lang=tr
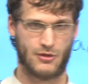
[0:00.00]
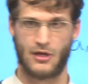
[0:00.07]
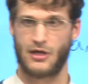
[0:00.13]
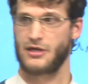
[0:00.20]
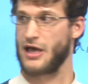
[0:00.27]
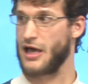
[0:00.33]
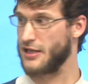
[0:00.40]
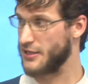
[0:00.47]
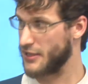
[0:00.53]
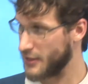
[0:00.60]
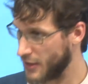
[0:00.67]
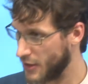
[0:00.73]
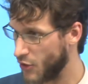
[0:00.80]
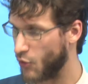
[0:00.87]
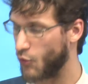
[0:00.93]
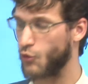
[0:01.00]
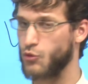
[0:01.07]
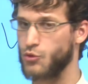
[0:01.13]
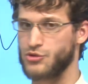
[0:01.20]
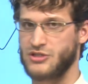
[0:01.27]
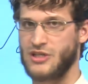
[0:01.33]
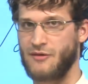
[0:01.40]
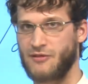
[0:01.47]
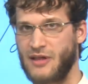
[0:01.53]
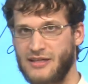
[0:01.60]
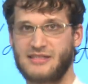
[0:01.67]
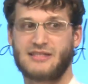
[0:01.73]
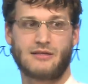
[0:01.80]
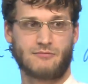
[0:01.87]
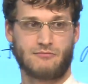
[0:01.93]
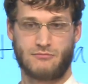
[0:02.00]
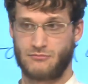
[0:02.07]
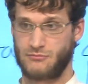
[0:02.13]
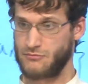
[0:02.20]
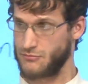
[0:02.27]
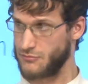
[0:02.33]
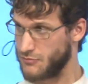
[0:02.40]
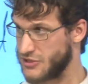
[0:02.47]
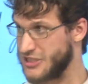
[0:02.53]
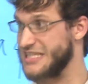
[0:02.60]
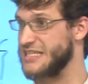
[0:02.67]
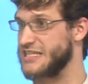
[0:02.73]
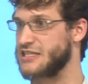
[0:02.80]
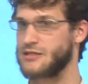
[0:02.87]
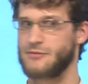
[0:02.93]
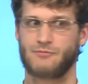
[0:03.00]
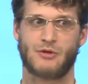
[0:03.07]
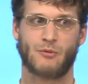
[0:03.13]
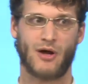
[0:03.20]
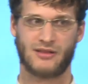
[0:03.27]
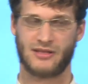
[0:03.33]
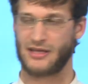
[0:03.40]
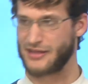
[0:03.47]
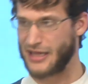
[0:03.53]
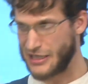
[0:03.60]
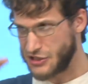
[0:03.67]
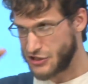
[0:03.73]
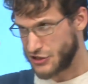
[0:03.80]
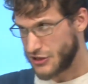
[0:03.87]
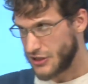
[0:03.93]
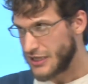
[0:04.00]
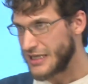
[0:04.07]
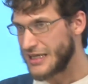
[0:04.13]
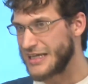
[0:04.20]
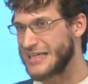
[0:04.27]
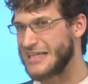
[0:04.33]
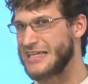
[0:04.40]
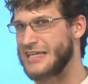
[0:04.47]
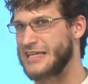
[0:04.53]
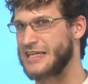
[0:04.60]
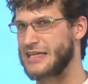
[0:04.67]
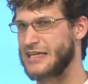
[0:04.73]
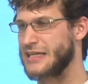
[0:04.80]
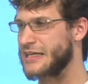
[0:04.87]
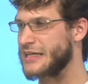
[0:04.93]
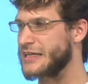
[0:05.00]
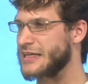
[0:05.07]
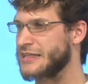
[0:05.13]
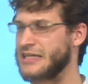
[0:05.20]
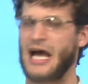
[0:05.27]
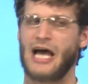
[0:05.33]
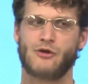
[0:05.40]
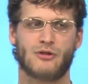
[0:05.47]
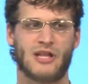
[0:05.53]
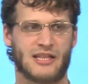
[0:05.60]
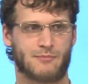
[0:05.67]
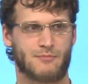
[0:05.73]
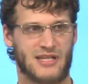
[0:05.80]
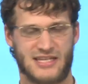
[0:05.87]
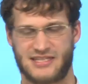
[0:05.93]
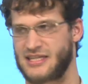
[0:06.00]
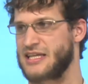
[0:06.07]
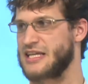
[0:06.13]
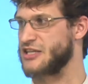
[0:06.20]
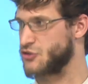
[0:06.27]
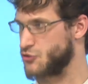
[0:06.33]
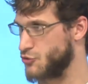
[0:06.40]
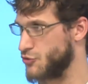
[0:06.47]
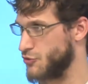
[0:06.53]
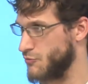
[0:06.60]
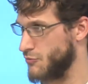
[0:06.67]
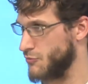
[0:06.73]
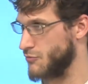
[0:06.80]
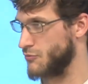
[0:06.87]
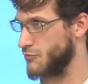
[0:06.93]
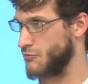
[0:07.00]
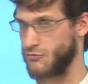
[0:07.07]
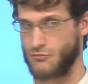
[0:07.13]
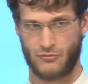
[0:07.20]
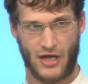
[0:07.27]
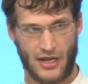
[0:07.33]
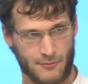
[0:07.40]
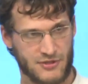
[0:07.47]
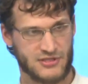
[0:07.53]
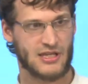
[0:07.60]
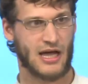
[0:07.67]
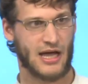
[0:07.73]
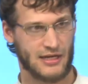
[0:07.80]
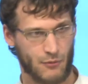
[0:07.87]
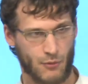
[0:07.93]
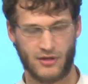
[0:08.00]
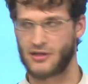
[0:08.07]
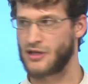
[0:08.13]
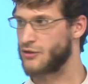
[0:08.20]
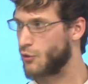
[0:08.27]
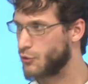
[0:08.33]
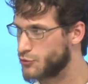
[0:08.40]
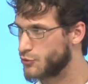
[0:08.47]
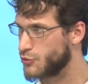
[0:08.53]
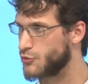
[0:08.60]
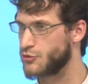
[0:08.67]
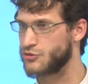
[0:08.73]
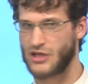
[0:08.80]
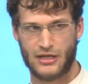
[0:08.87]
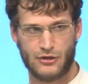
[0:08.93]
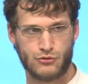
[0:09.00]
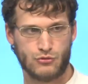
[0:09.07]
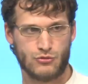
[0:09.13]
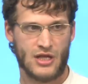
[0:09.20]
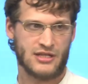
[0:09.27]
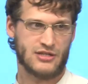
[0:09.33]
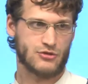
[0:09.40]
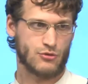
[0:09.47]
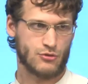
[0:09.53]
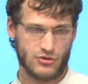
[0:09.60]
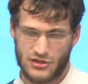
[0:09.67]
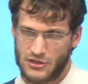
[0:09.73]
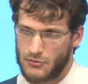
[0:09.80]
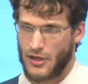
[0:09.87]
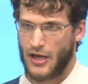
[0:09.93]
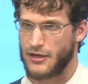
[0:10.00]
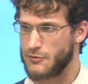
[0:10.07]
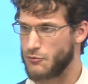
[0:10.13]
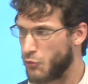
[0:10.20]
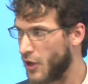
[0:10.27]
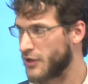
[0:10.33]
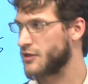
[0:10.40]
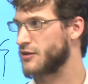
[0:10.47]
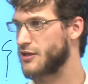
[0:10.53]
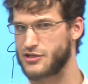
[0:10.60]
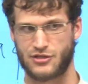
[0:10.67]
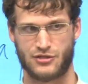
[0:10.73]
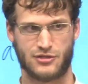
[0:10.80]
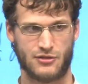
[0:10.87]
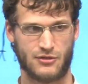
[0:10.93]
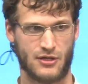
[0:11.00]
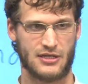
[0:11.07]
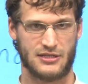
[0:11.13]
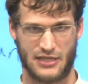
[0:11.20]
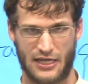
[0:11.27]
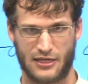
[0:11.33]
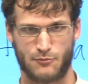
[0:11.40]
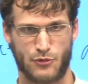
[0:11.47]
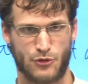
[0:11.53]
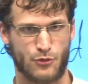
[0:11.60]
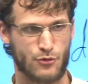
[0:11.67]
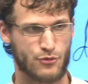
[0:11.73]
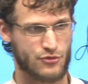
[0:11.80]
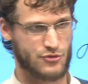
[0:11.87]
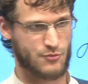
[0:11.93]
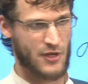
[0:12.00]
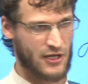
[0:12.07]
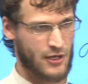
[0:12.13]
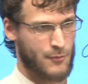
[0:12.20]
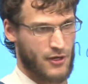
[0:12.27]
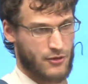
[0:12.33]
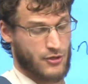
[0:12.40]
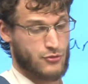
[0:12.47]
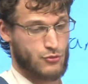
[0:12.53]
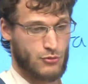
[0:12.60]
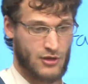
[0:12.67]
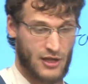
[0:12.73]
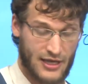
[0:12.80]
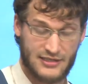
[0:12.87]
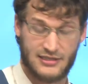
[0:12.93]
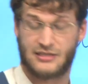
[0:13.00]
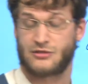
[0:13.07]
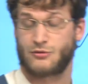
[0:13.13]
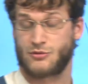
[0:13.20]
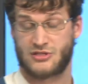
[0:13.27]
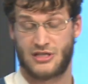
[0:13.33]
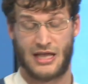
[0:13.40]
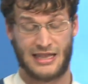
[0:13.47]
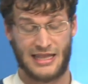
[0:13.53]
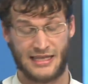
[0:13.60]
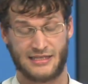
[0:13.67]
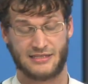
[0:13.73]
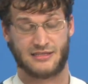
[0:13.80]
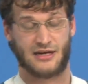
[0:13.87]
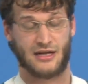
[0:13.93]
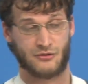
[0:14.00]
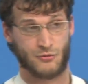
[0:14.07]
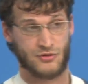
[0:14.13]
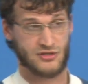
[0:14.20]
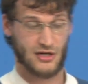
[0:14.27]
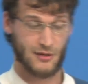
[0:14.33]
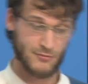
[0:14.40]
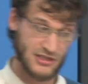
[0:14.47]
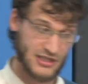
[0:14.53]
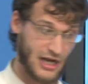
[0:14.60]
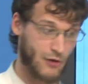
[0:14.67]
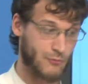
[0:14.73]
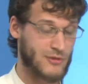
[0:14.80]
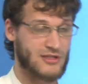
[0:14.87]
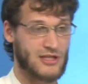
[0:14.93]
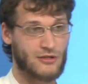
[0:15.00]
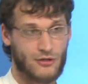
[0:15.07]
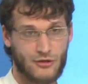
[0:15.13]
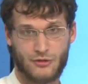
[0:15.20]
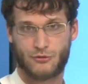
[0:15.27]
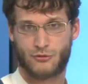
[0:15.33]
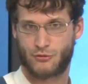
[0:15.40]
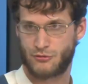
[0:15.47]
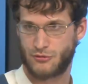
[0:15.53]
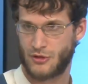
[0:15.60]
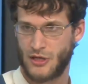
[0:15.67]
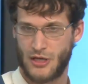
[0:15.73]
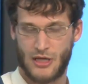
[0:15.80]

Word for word: Yani ulus devlet siz bir vatandaş e, tahayyül etmenizi istiyorum. Yani biz de aynı vatanda oturuyoruz, aynı sudan içiyoruz. Yani vatandaşız. Zaten biliyoruz Peygamber Resulullah aleyhissalatü vesselam bir kavminde 40 gün